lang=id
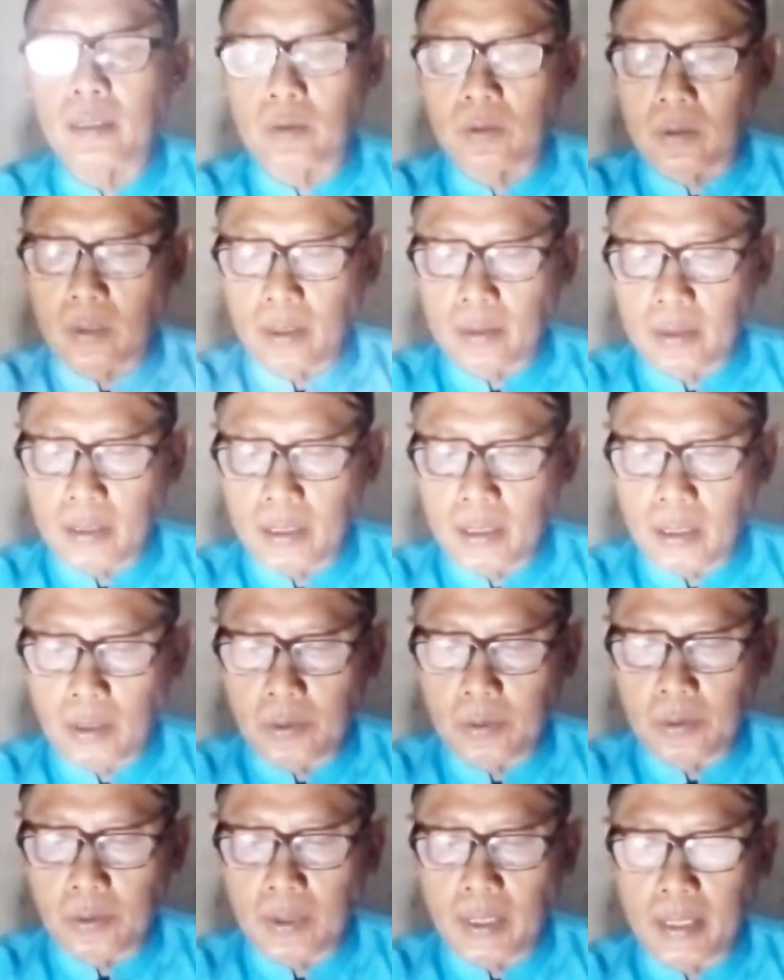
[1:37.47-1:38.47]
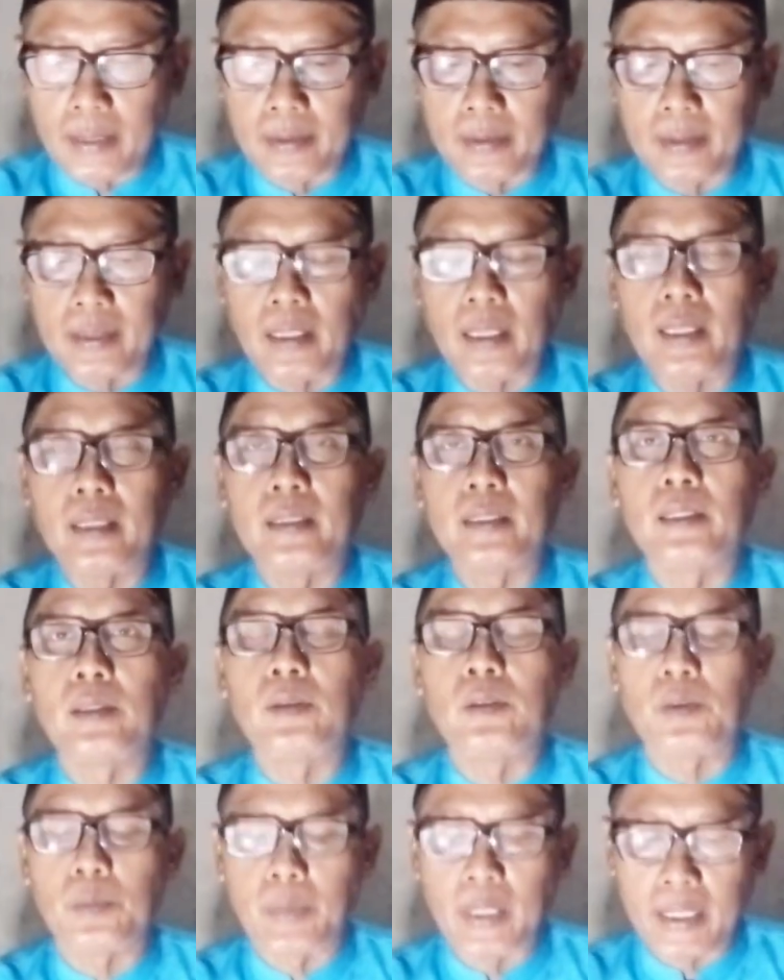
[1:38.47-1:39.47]
tastati'u an
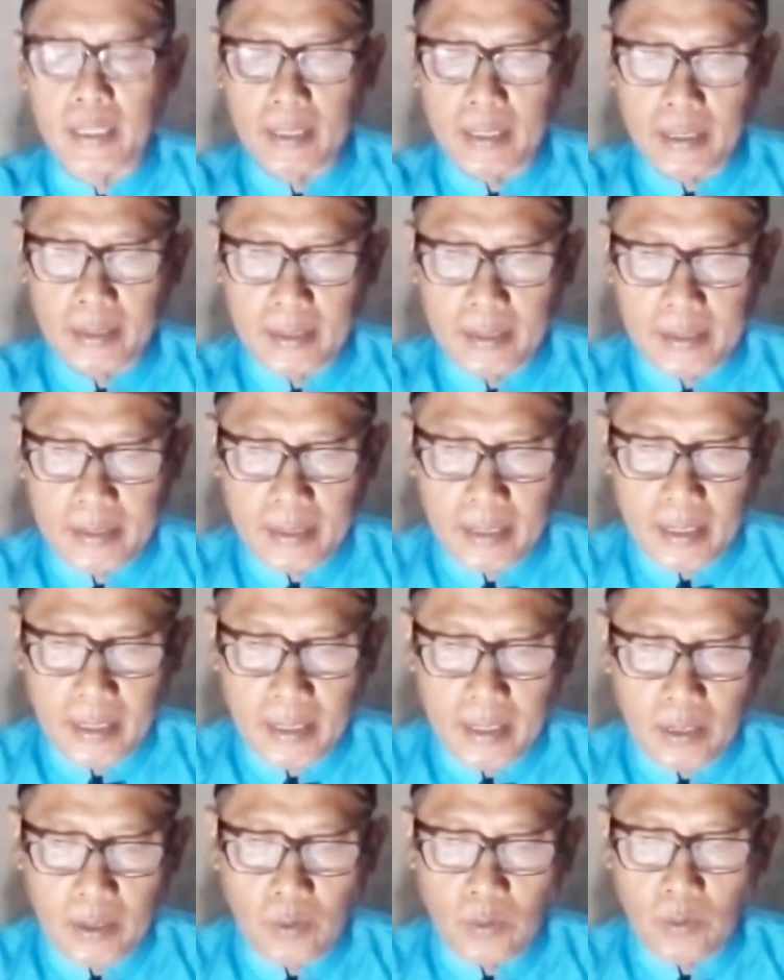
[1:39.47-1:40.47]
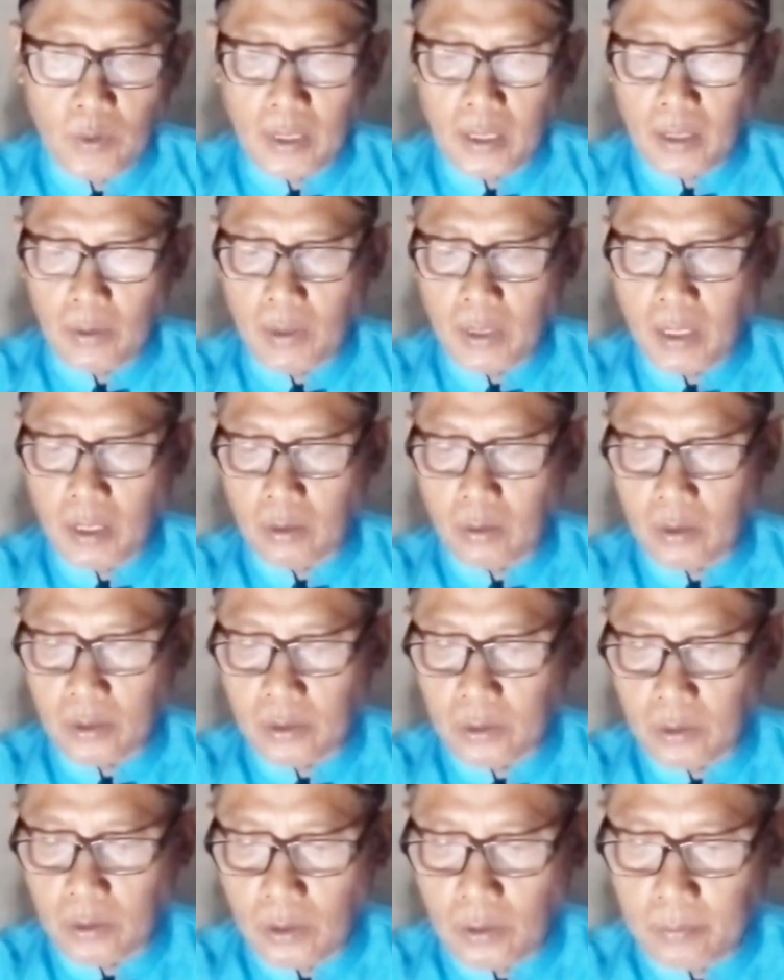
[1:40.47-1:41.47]
ta'dilu bainan nisa walau
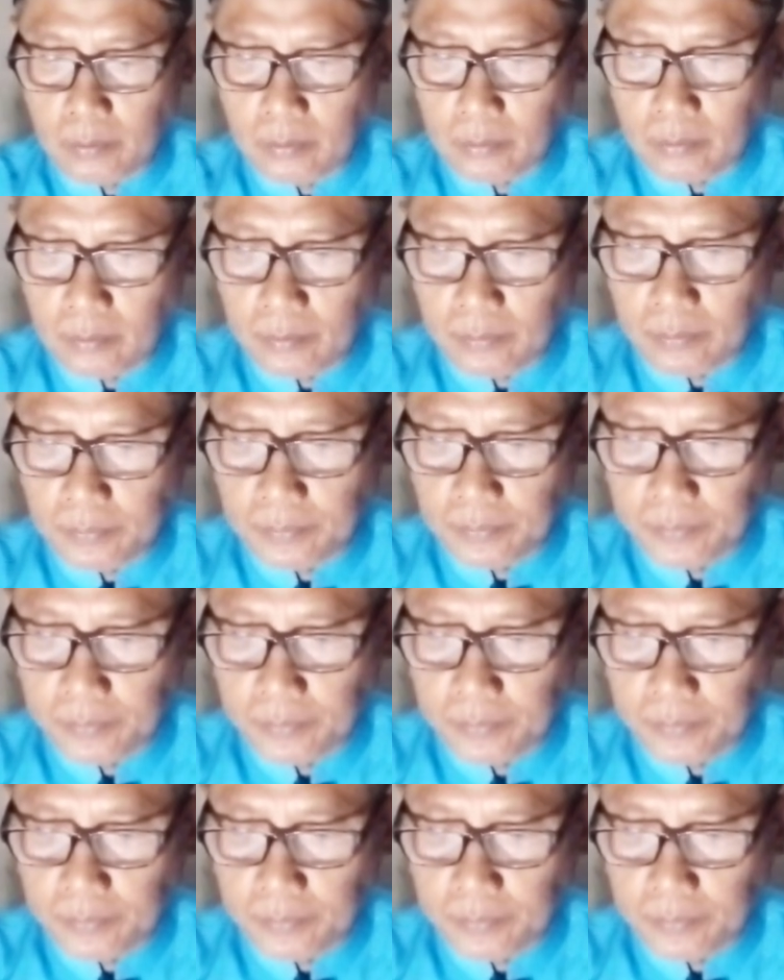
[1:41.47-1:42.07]
harastum